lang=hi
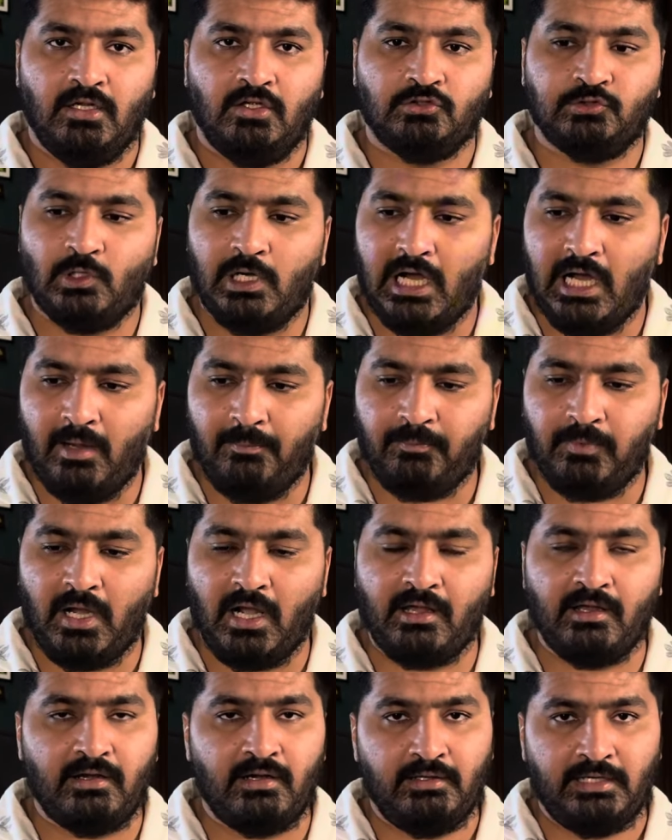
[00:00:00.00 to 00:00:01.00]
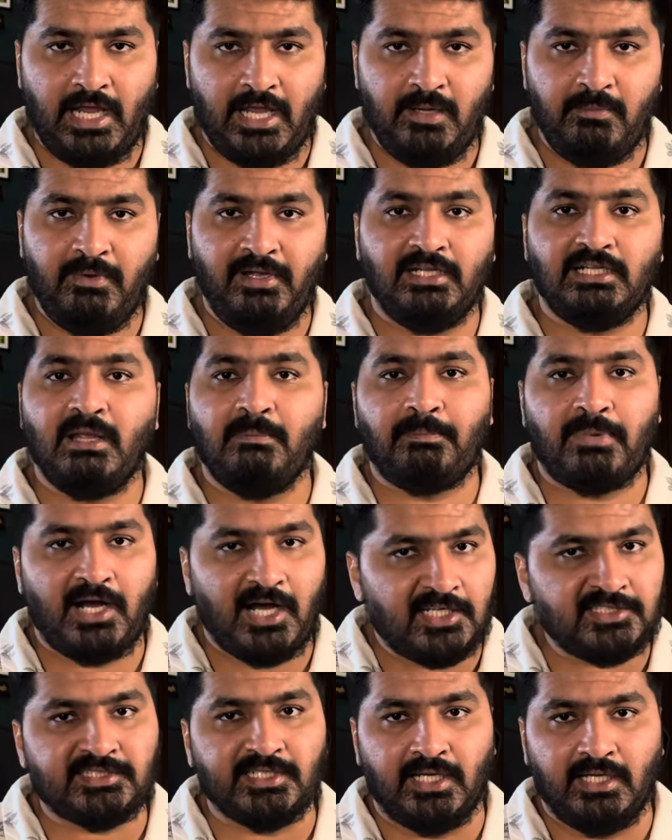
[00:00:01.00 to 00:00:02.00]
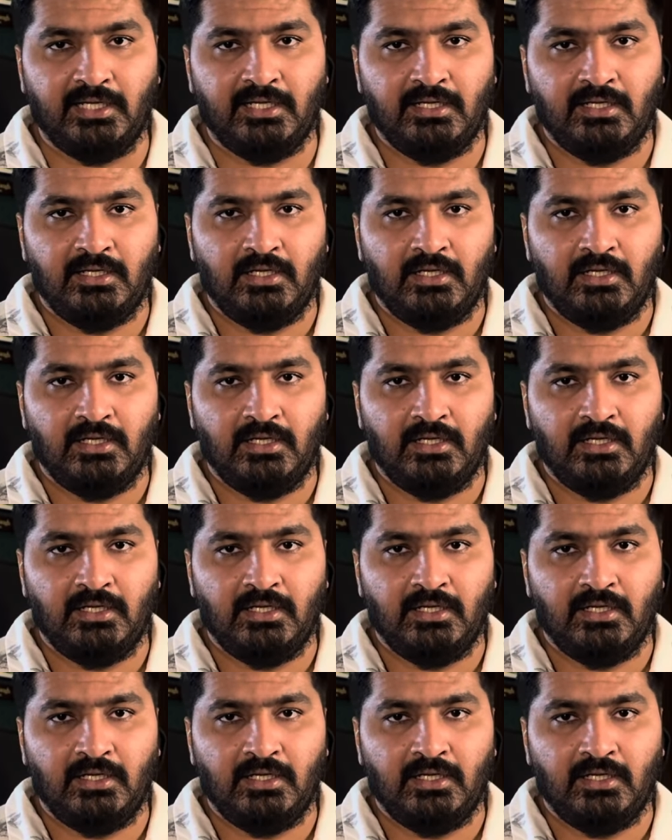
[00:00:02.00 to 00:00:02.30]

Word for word: सो आप अगर रिटायरमेंट के पास हैं